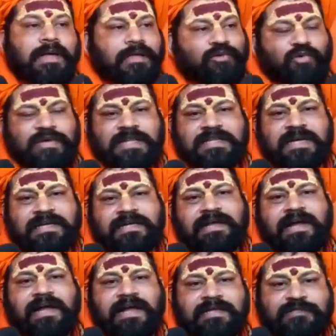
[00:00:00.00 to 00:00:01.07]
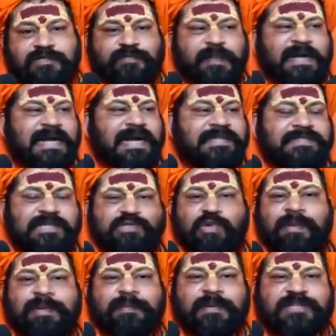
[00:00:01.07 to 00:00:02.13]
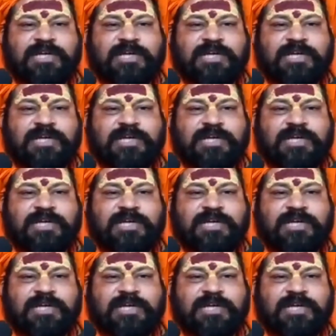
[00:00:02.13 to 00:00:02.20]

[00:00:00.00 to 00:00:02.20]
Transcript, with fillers: ये दुखद घटना है जिस प्रकार से स्वामी